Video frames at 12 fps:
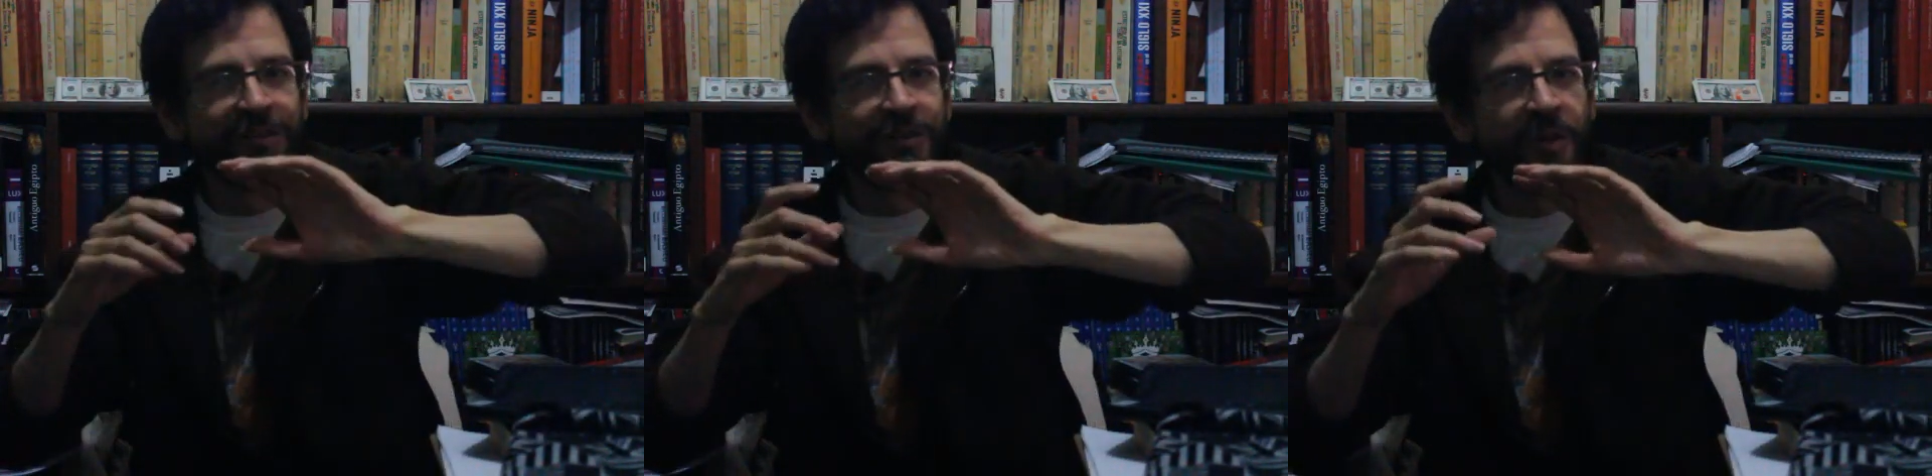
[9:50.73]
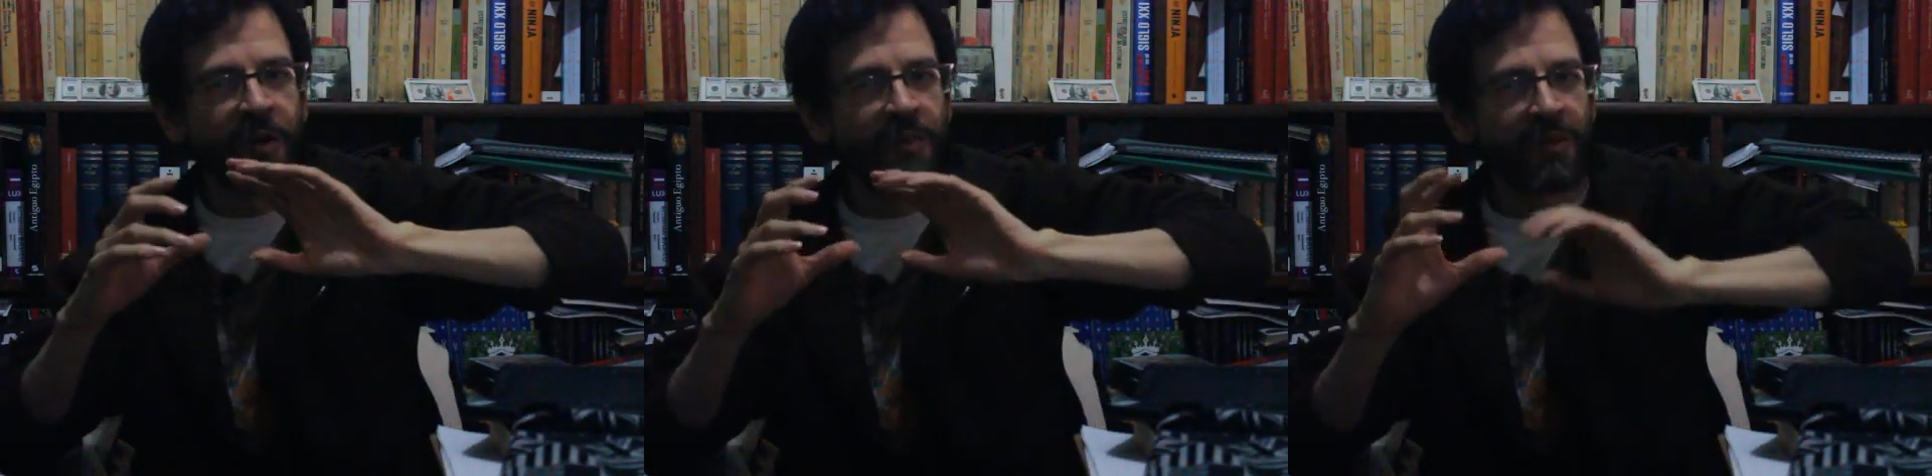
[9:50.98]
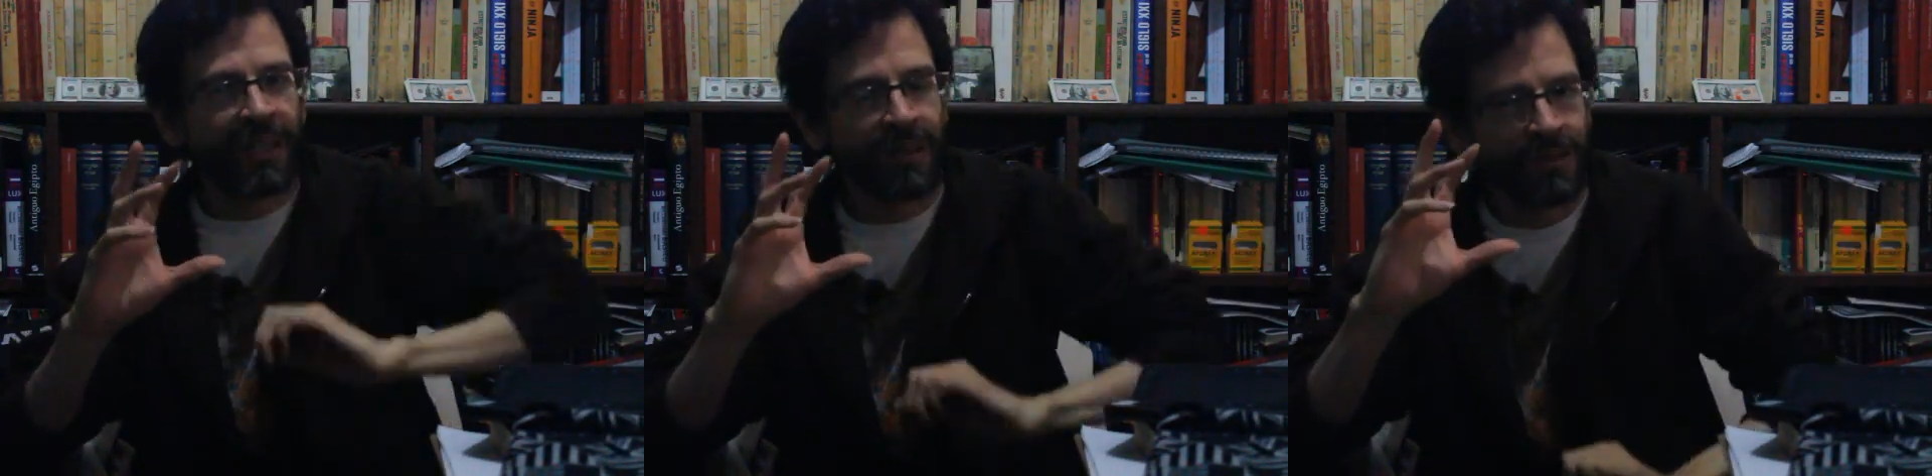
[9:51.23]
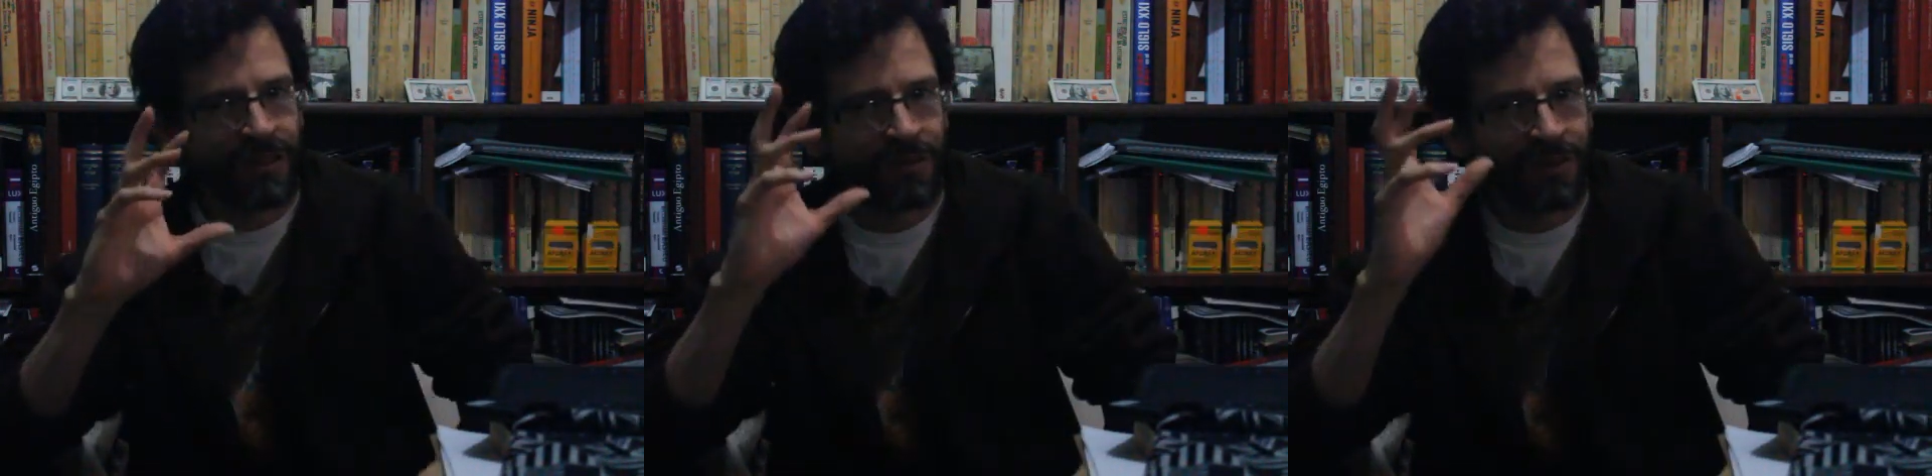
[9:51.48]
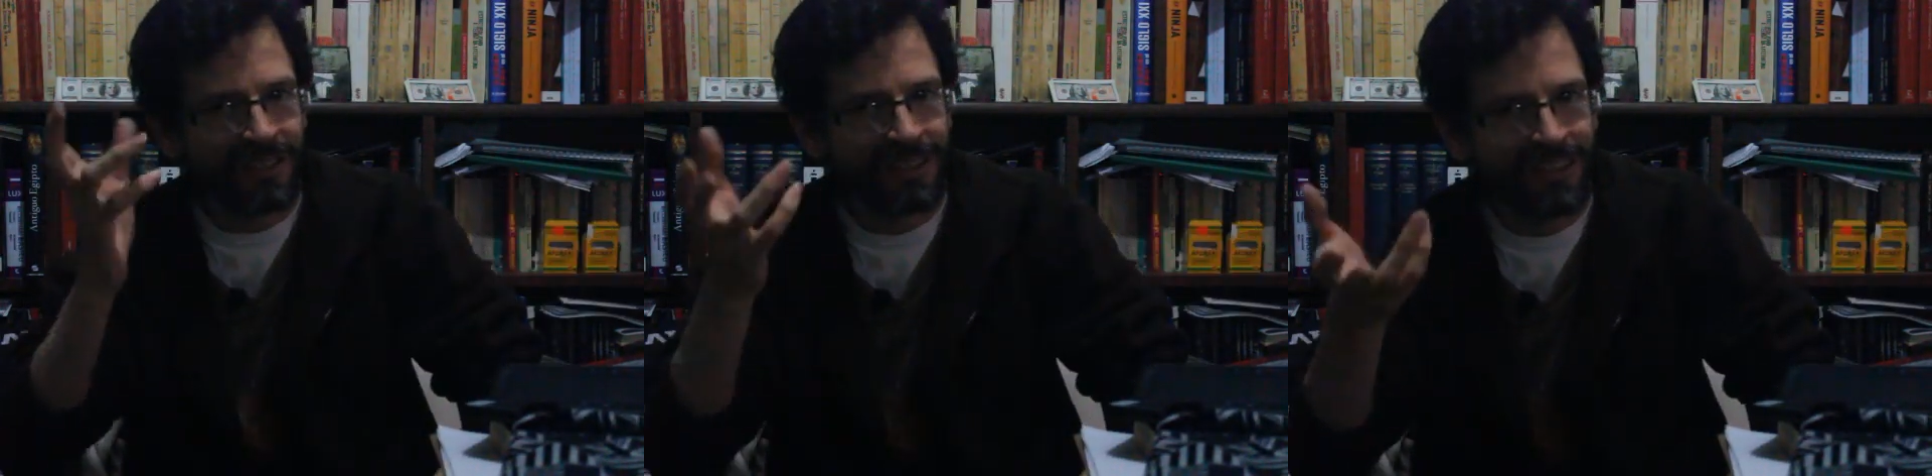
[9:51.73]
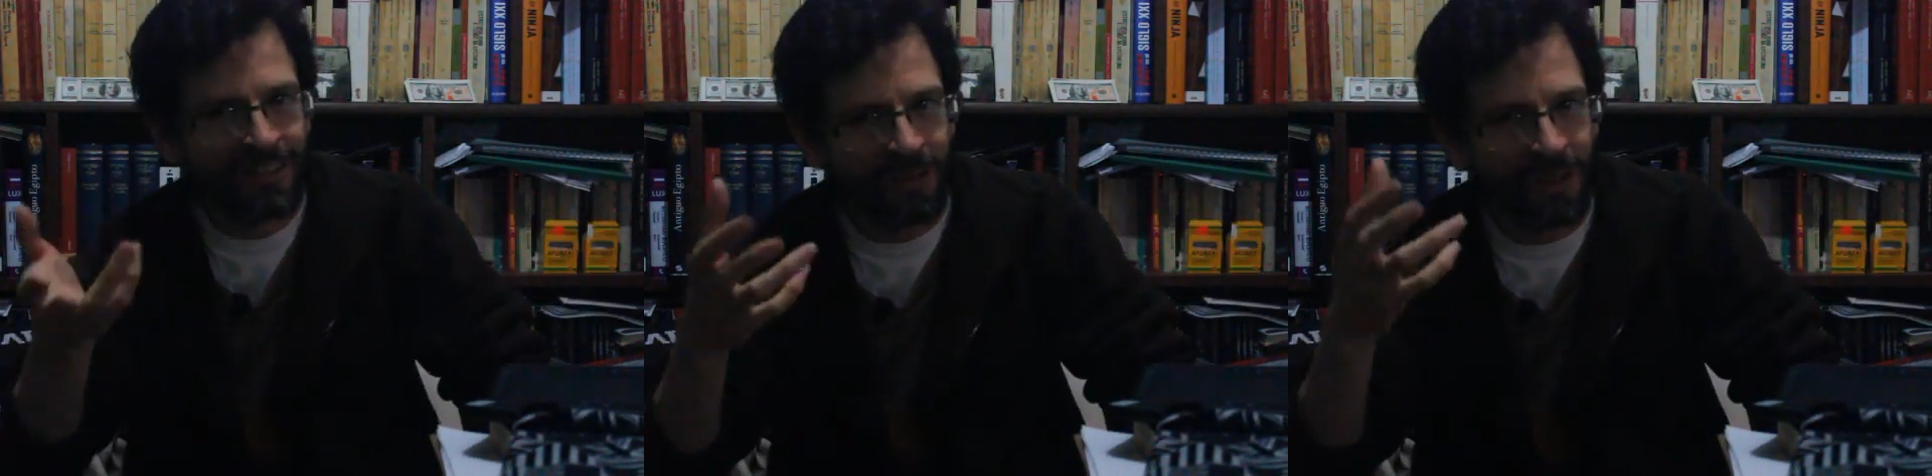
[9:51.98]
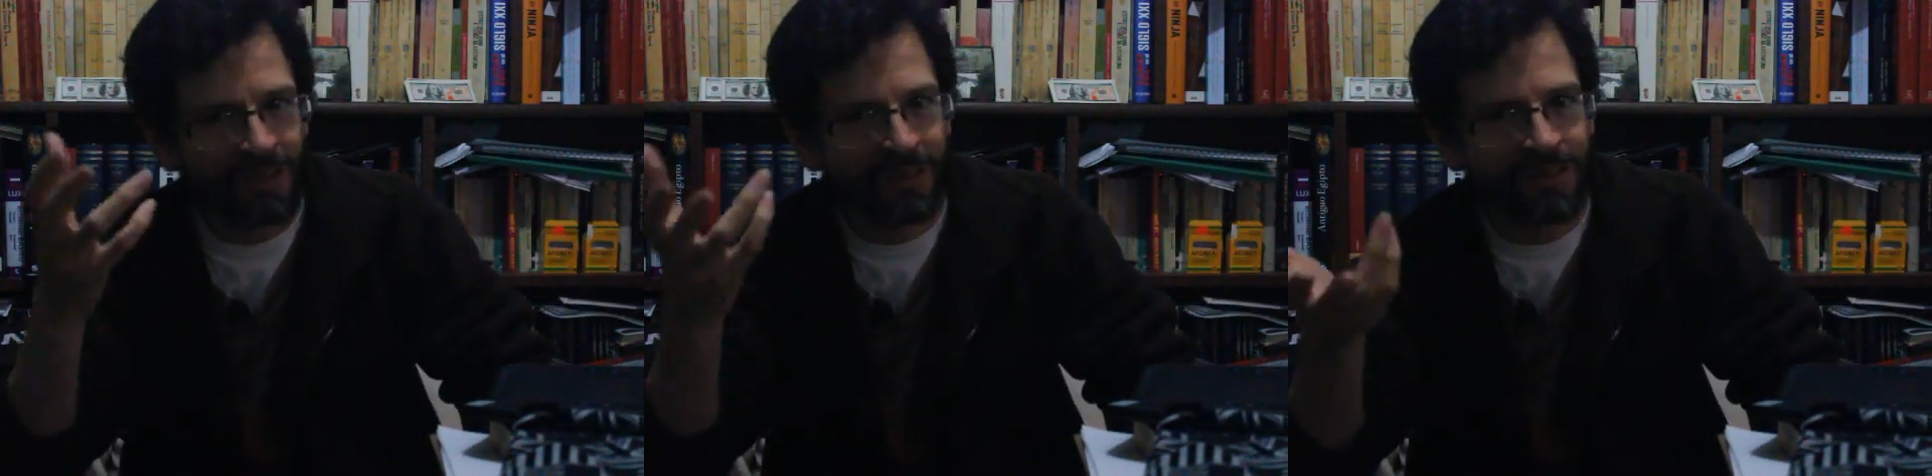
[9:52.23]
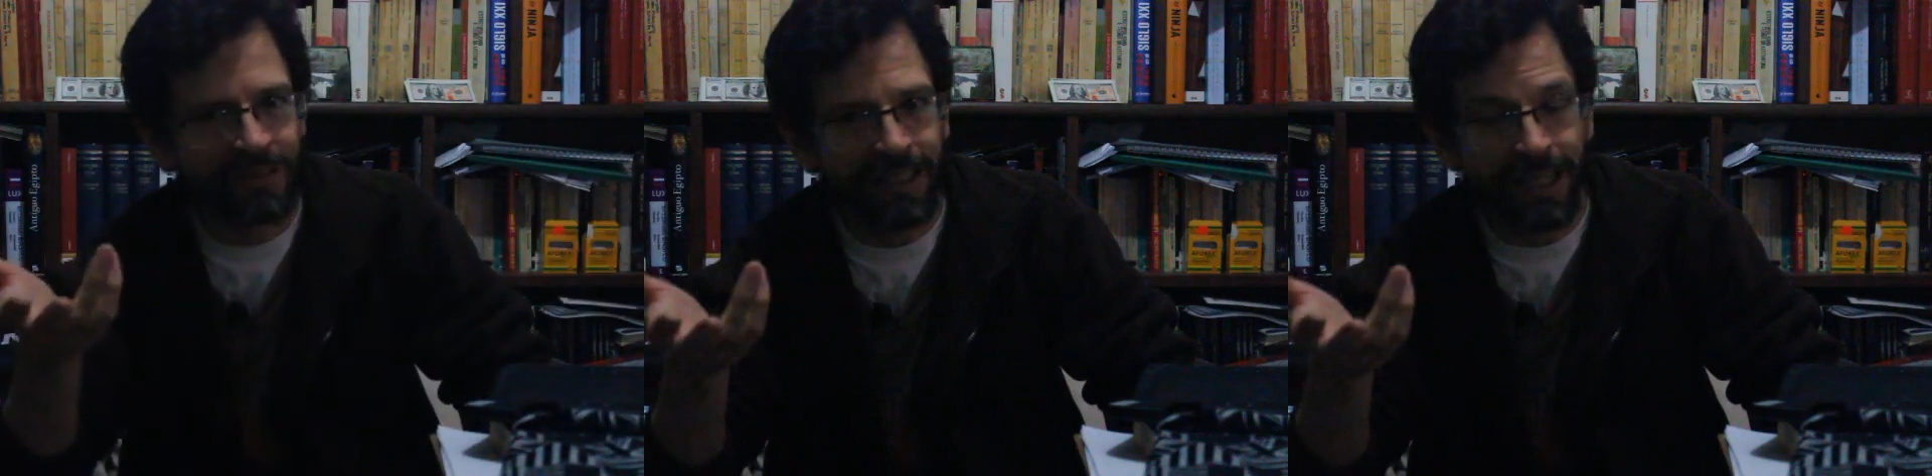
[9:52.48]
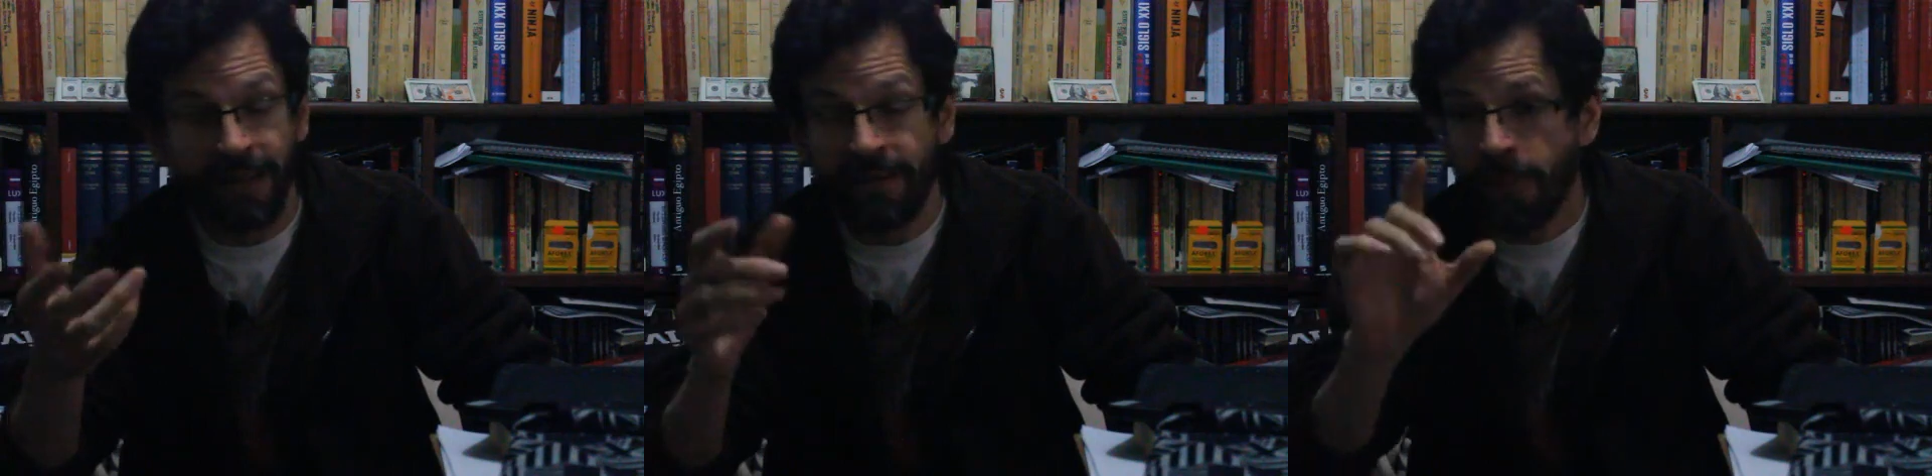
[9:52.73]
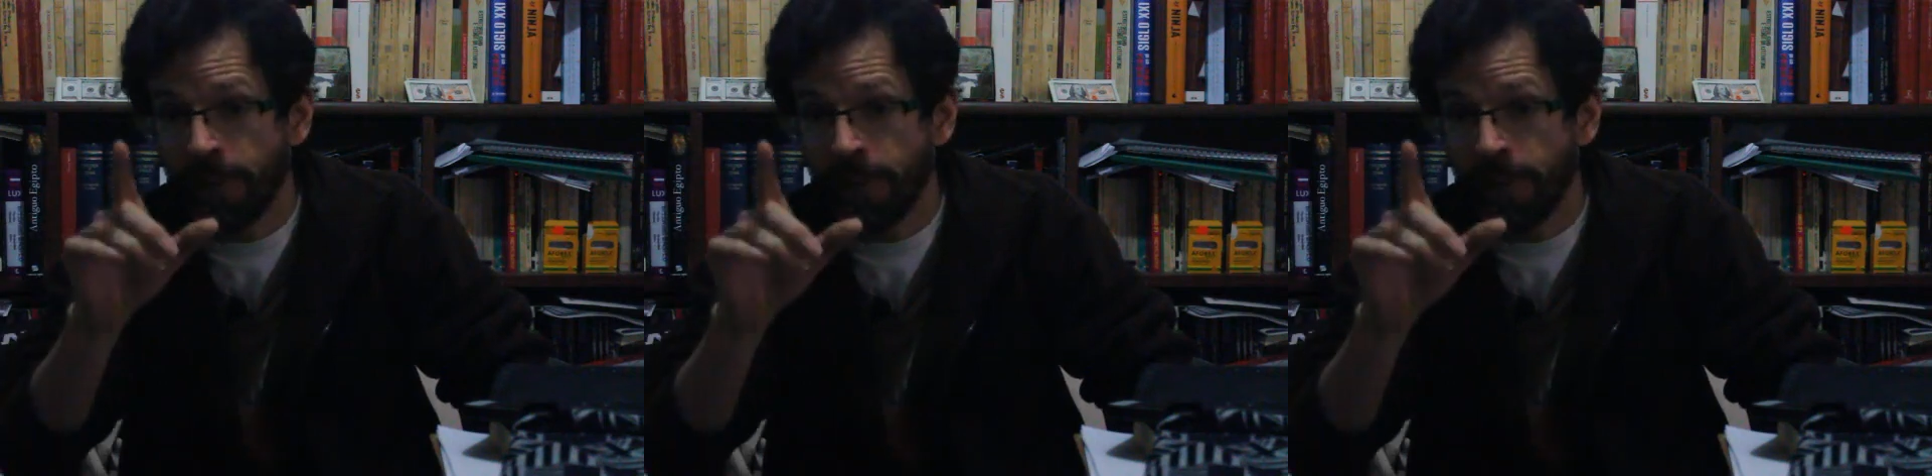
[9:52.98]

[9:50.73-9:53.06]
un comportamiento distinto a otro nivel?